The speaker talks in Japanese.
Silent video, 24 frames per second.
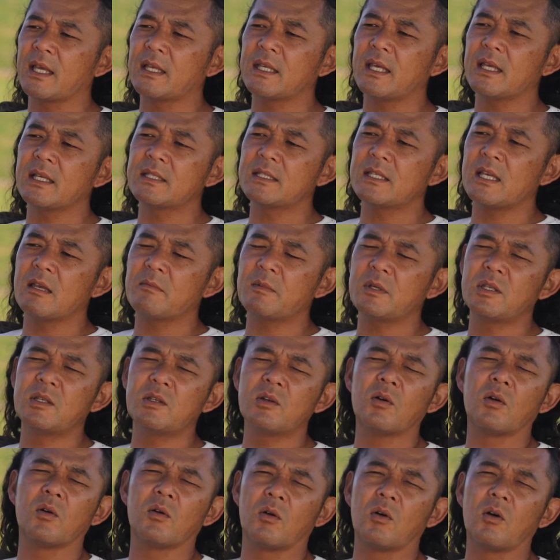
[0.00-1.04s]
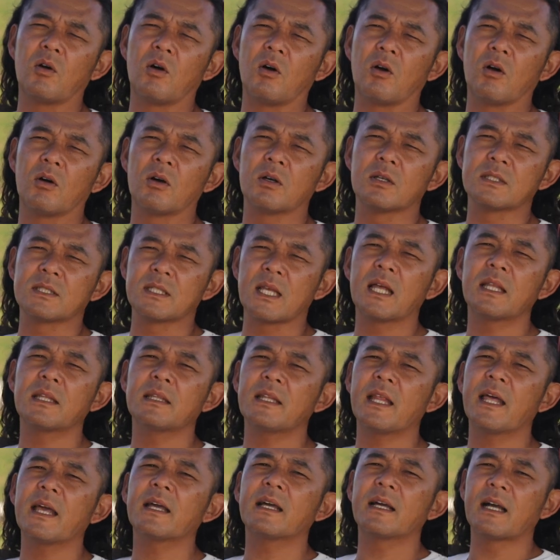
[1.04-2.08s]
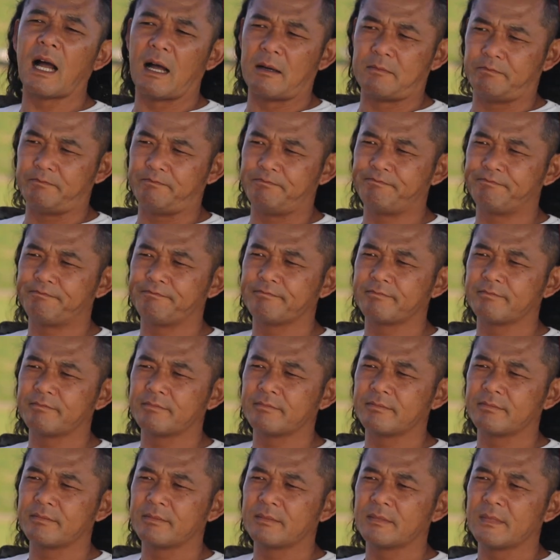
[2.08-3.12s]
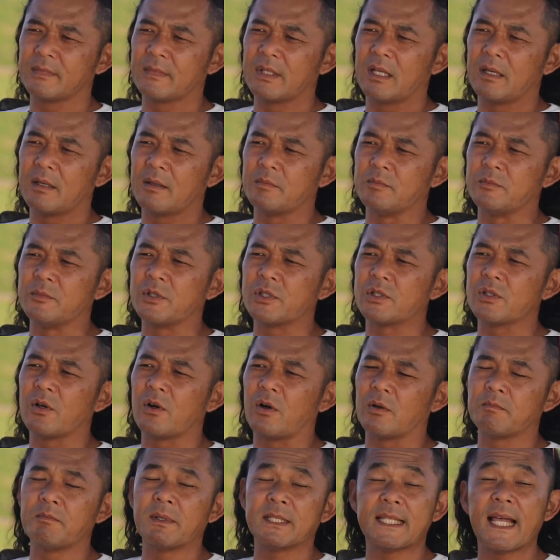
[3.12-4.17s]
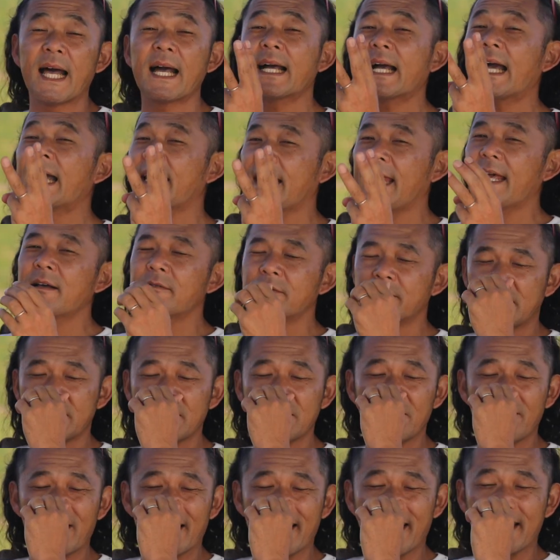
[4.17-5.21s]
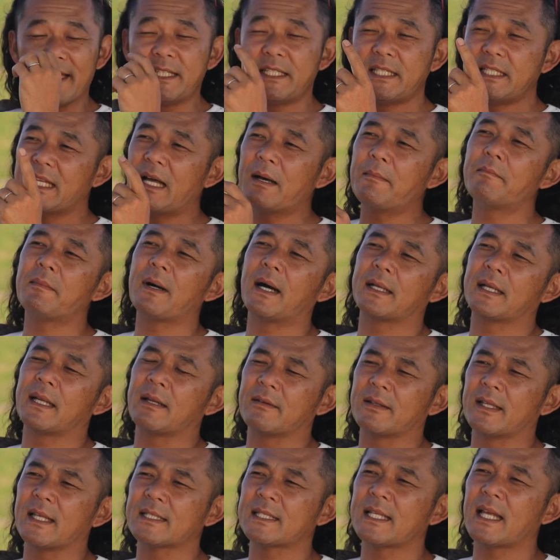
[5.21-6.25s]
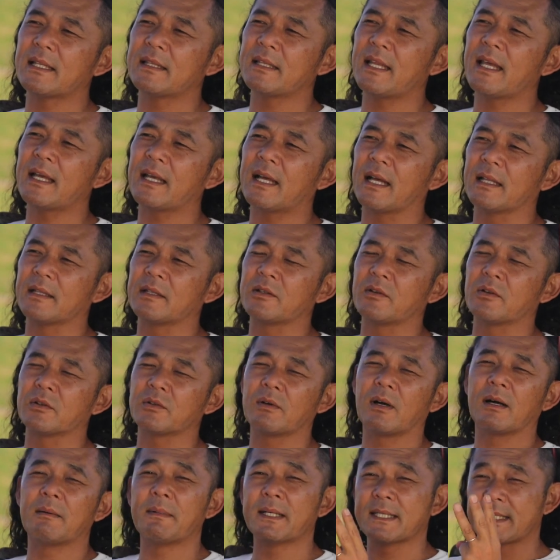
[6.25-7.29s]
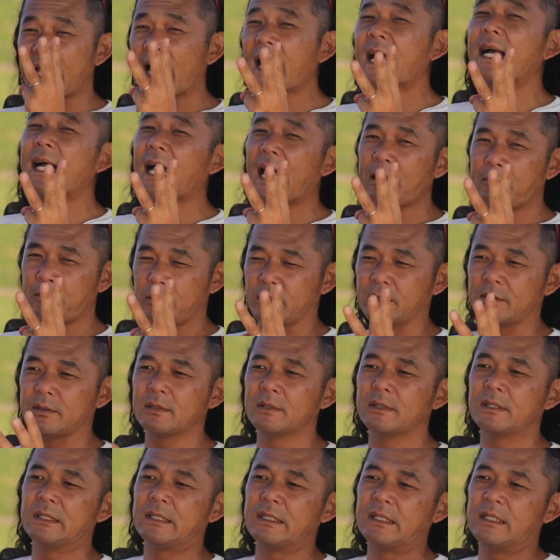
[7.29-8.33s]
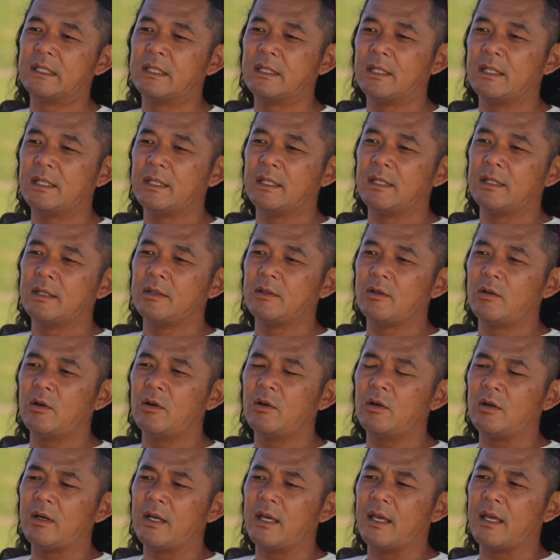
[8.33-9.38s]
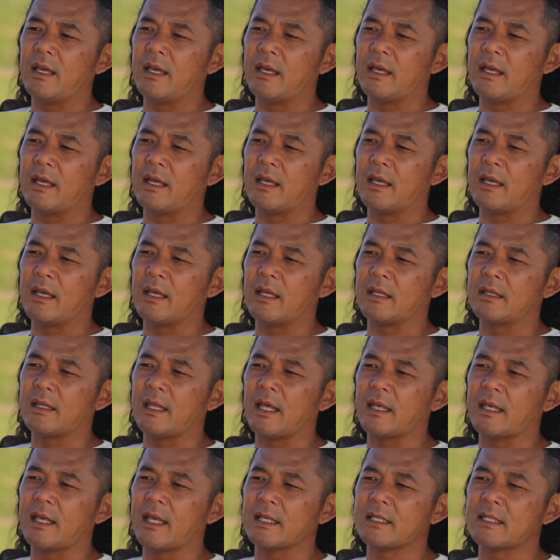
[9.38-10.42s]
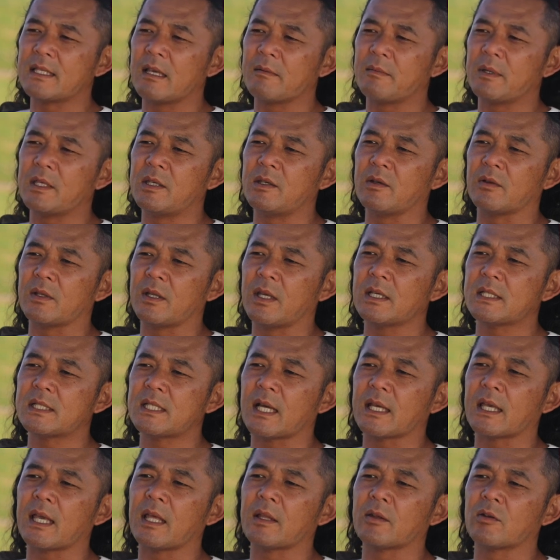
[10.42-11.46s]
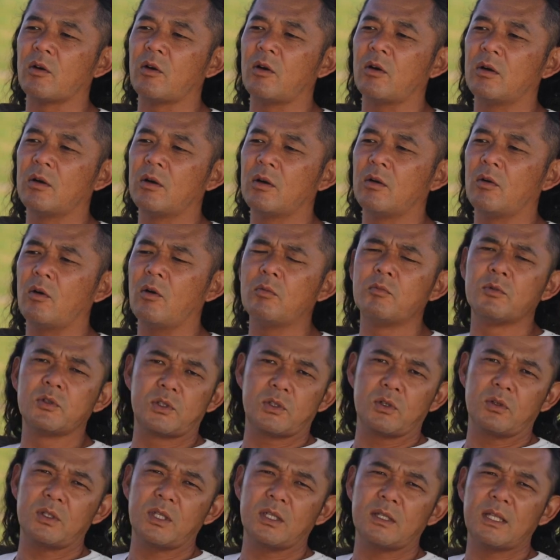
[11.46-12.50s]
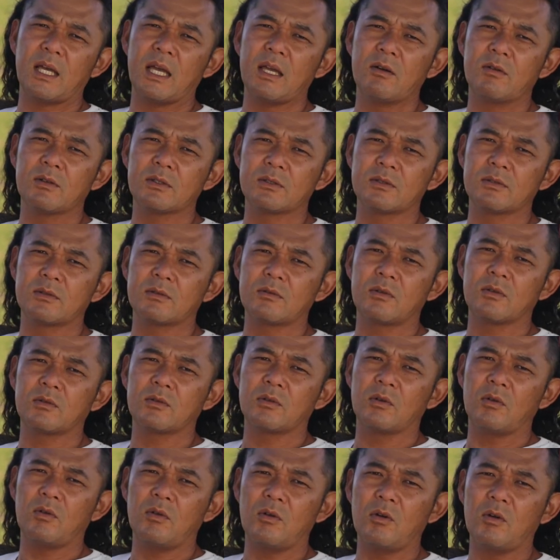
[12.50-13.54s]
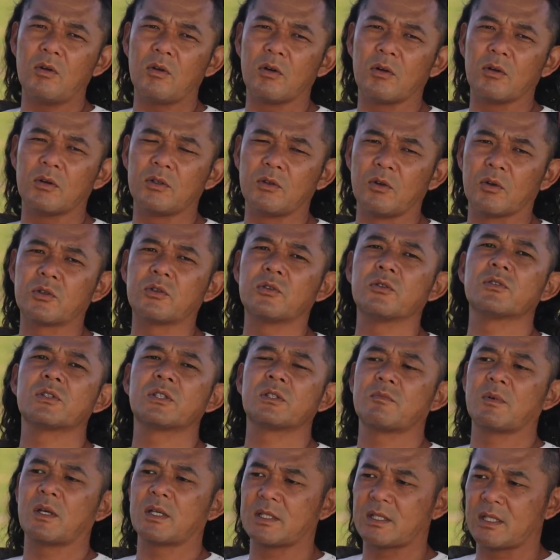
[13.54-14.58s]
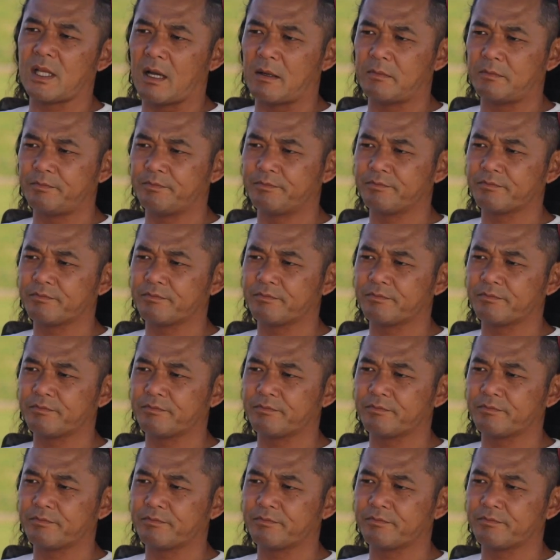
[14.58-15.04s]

検整備費用を3年間無償、3回ね、うちのはね1ナンバーなので3年間ということは、3回分の、点検整備費用ね、車検のを無償で対応することを要求しました。